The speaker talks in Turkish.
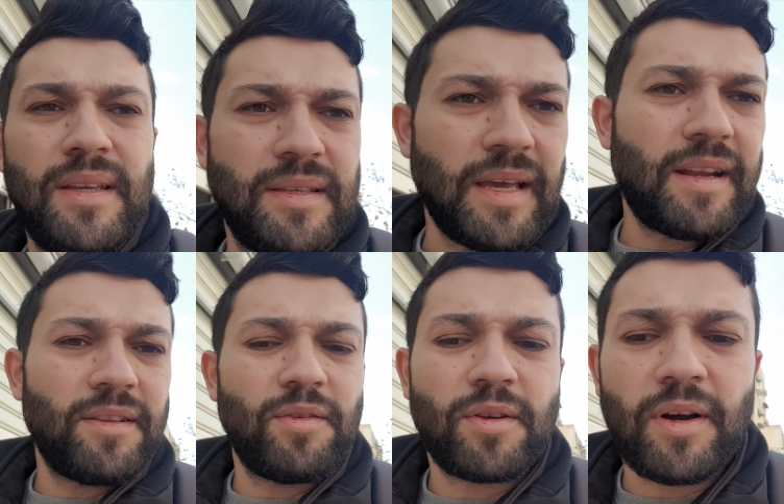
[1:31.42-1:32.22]
Yarın
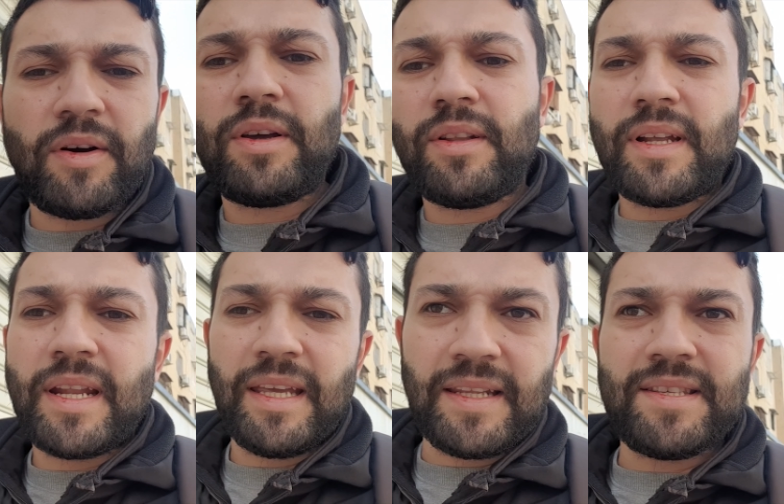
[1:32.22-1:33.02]
Türk Hava
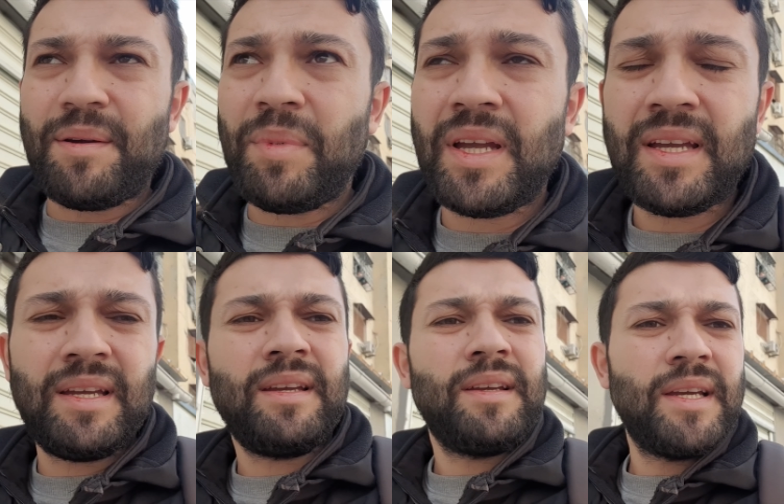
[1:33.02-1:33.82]
Yolları'na gideceğim.
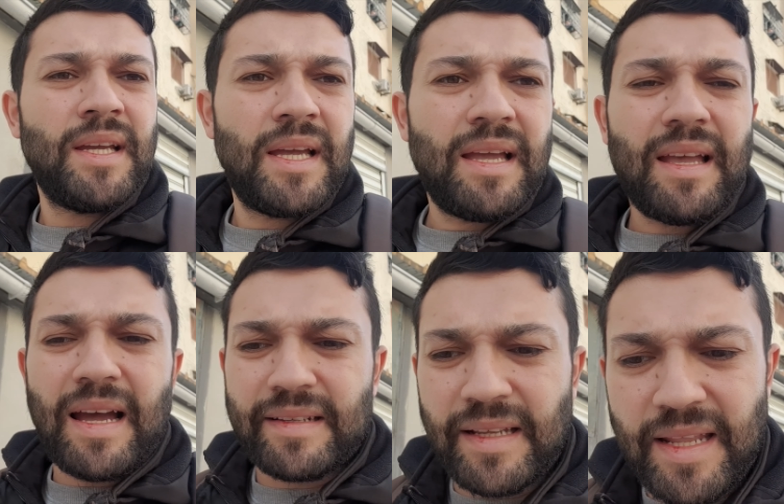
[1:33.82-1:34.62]

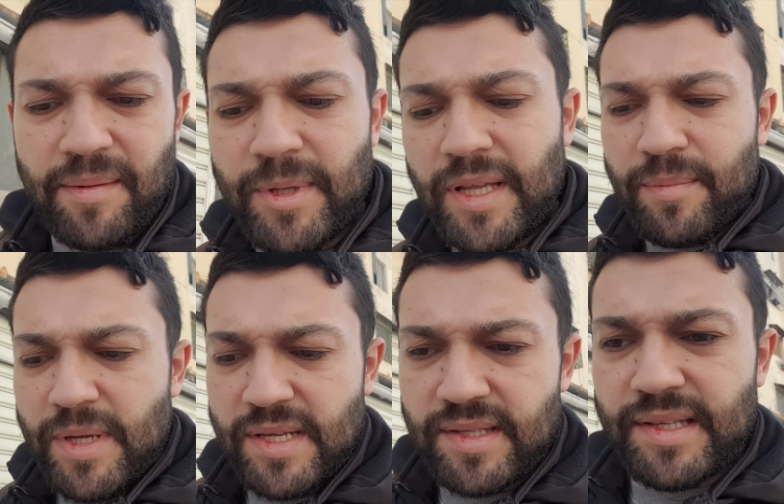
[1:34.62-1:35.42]
Erteleyebilir
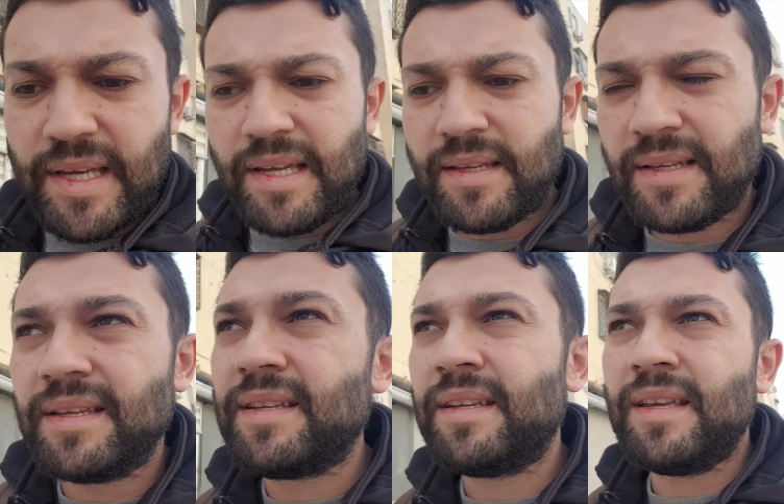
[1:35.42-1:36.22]
miyiz diye.
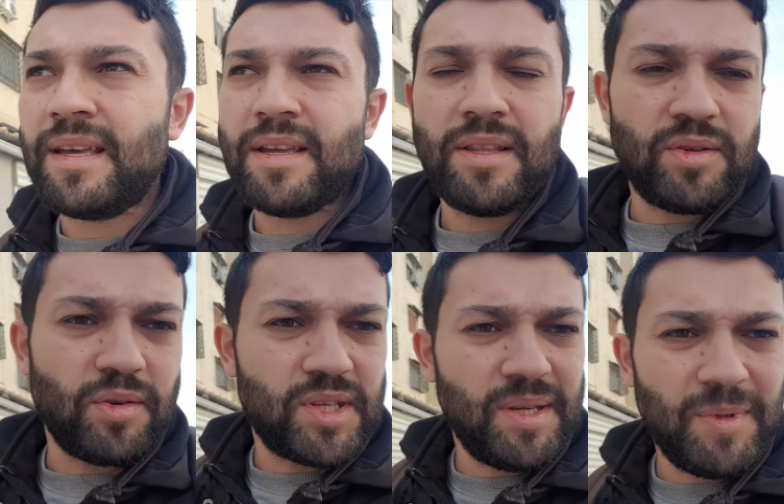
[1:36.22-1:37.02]

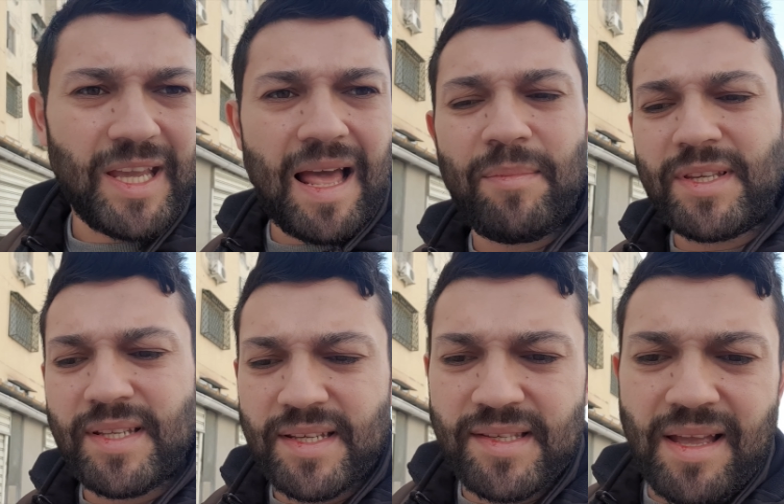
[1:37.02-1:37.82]
Çünkü şimdi
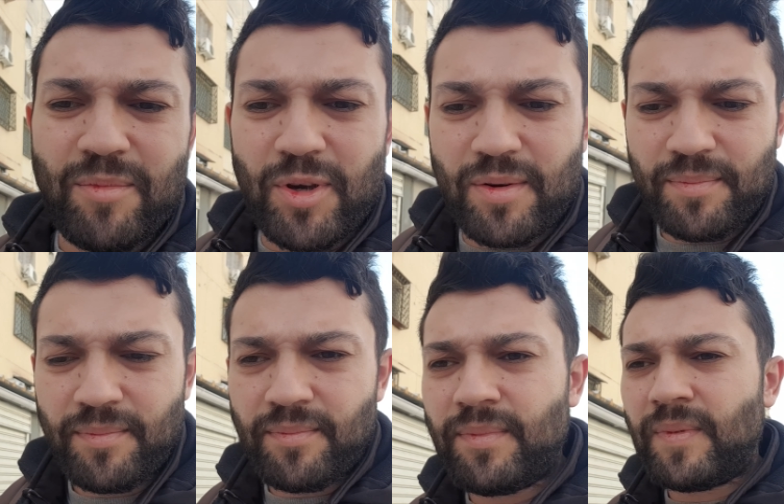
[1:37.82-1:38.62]
gelmesini istemiyorum.
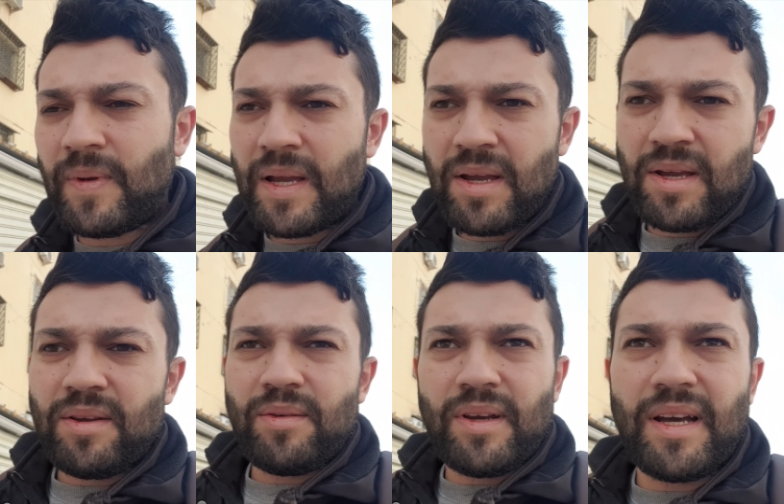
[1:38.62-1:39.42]

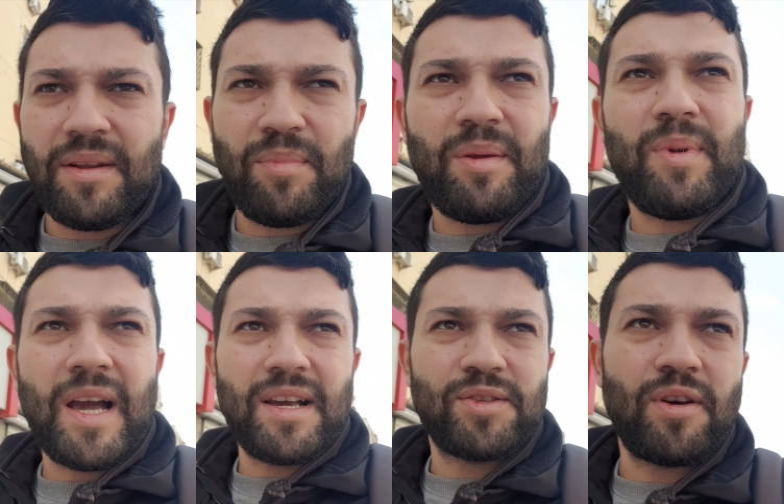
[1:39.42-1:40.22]
Bir, bir
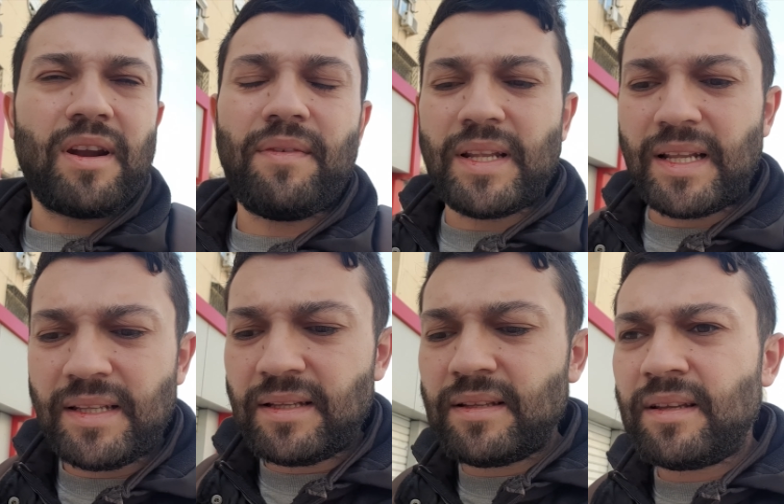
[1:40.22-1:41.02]
ay sonra falan
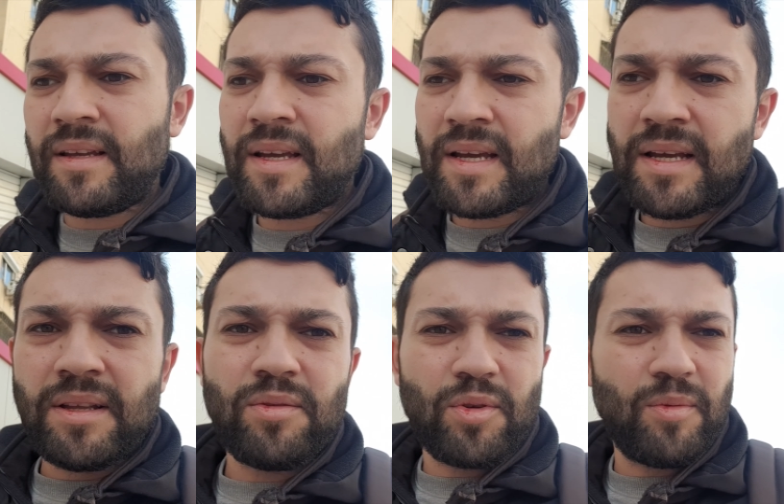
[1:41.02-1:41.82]

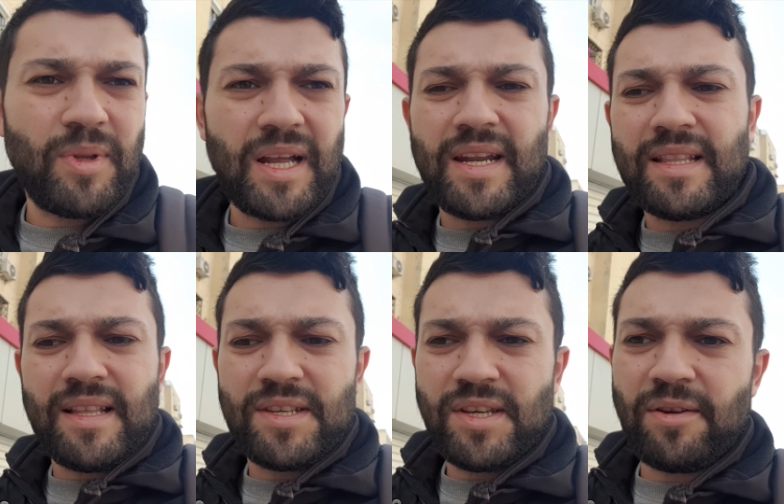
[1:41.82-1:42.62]
durumlar
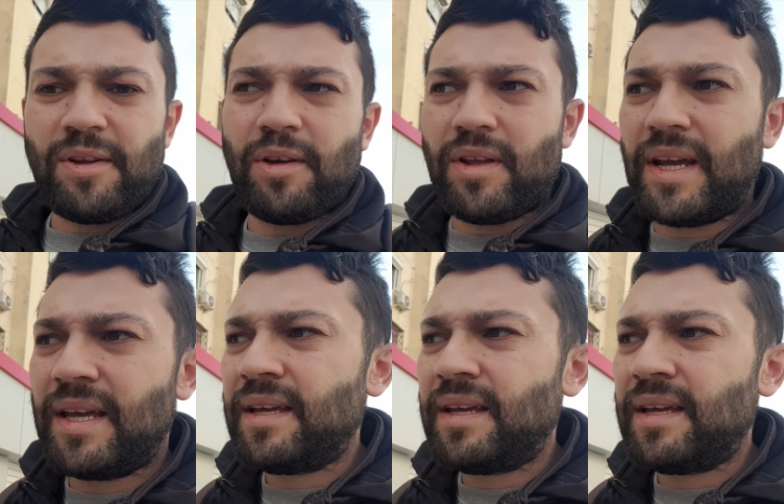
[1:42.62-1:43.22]
netleşir ona göre